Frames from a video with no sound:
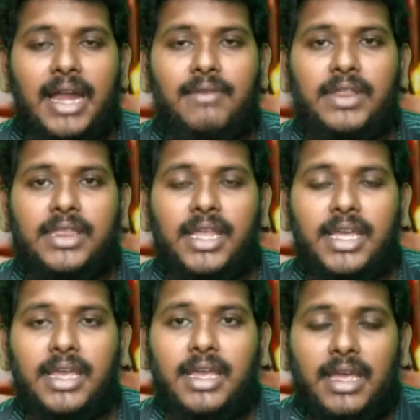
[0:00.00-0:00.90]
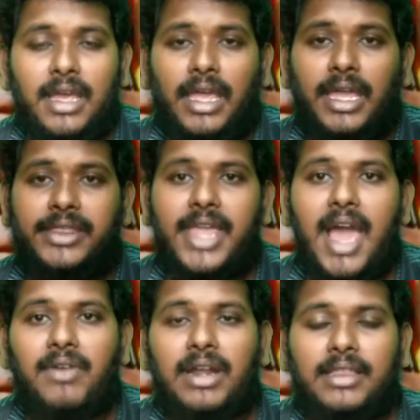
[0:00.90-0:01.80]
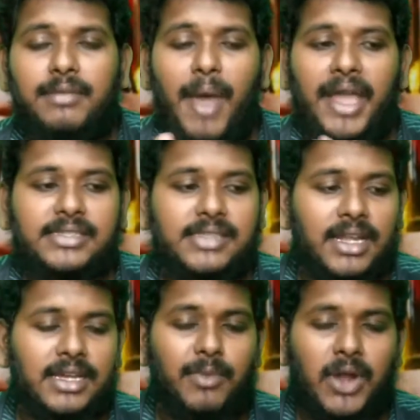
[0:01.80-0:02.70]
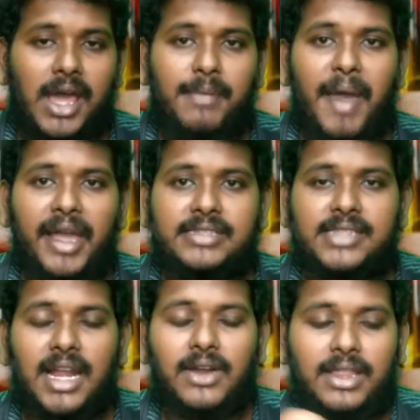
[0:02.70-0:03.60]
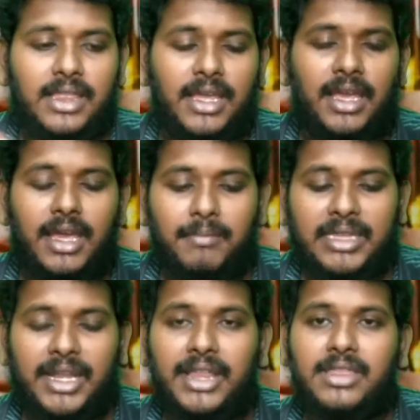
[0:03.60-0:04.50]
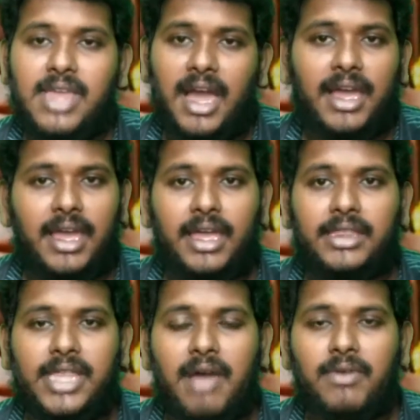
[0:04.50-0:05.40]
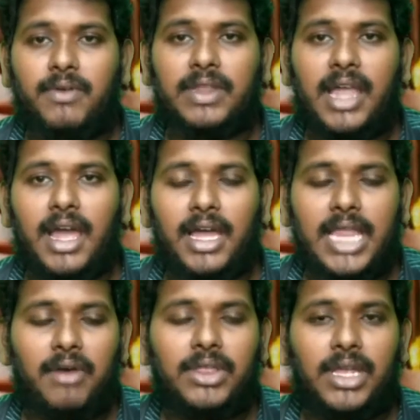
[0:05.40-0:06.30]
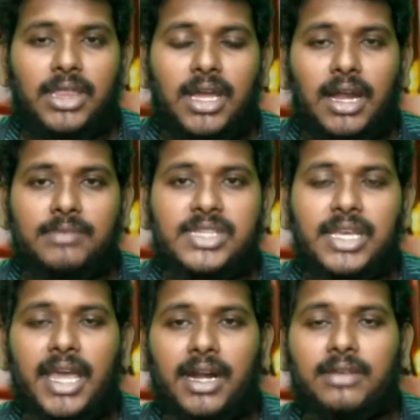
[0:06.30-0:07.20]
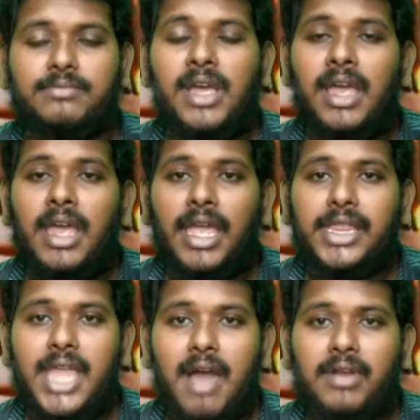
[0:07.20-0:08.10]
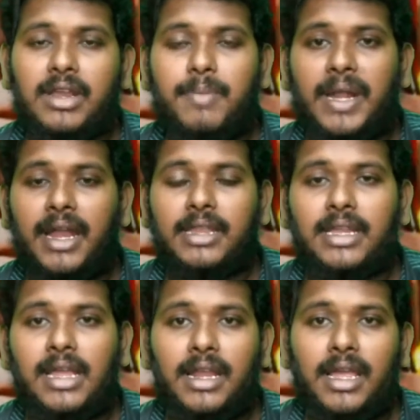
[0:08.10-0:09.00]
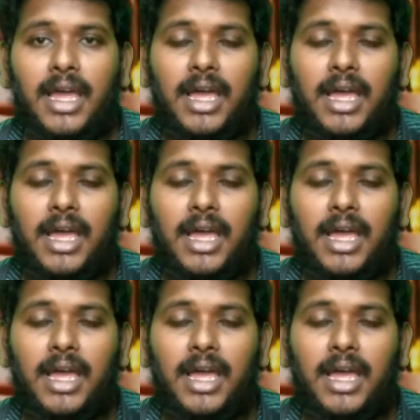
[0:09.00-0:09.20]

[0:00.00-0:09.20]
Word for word: மக்கள் வந்து இந்தியாவில இருந்து பாகிஸ்தானுக்கு போனாங்க பாகிஸ்தான்ல இருந்து மத ரீதியாக இந்தியாவுக்கு வந்தாங்க அதாவது இந்துக்களும் சீக்கியர்களும் இந்தியாவிற்கு படையெடுத்தனர்